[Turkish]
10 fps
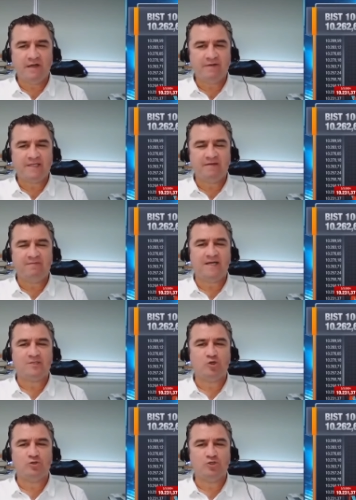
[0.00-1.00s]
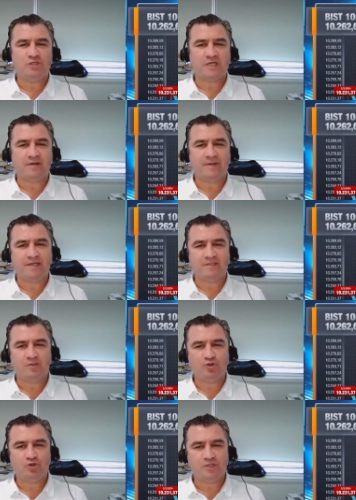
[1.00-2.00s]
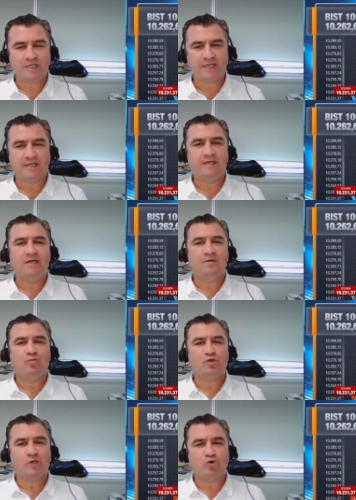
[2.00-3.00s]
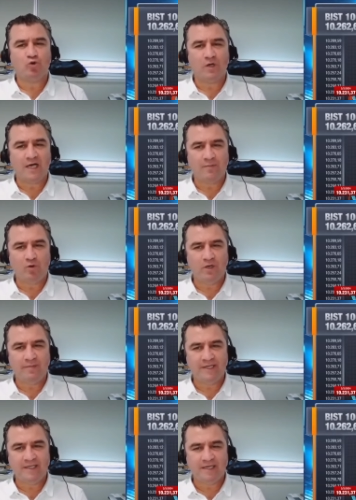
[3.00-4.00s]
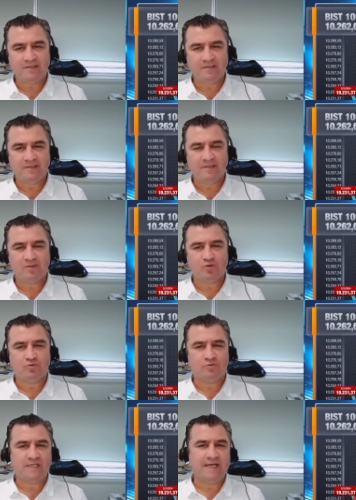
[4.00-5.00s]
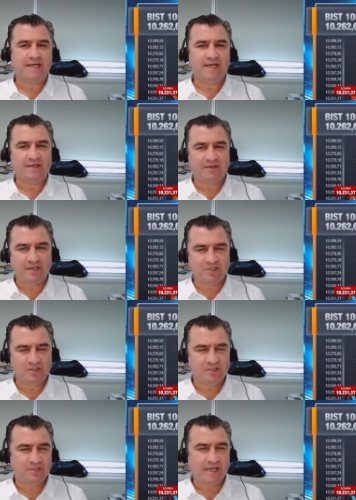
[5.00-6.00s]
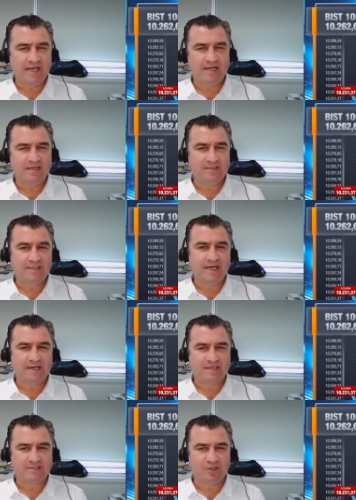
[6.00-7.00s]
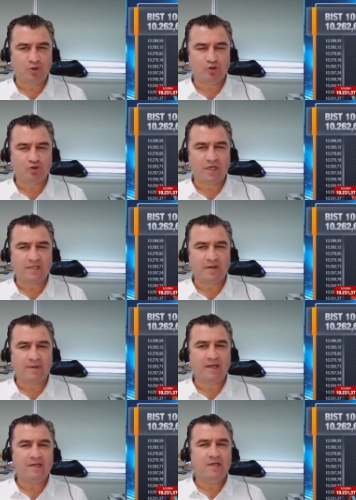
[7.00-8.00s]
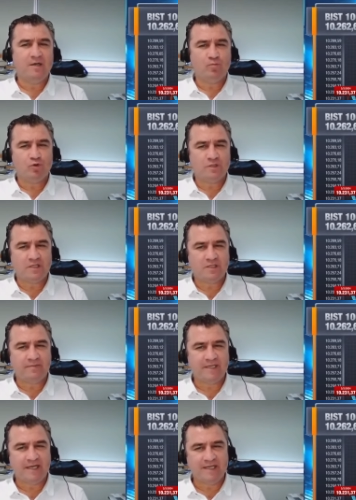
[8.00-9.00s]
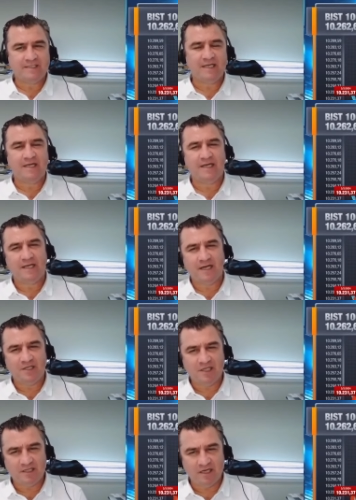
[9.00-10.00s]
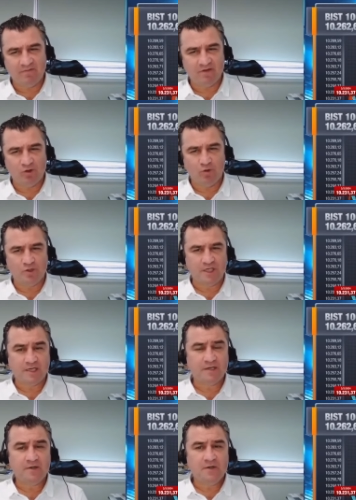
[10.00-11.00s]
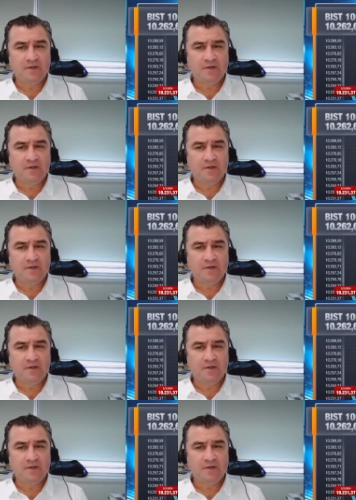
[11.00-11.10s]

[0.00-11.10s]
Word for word: Evet enflasyon düşecek ama nasıl düşecek? Burada kurlar böyle mi gider? TL reel değer kazanıyor şu anda ama bunun da tabii yan etkileri ihracat tarafında olacak.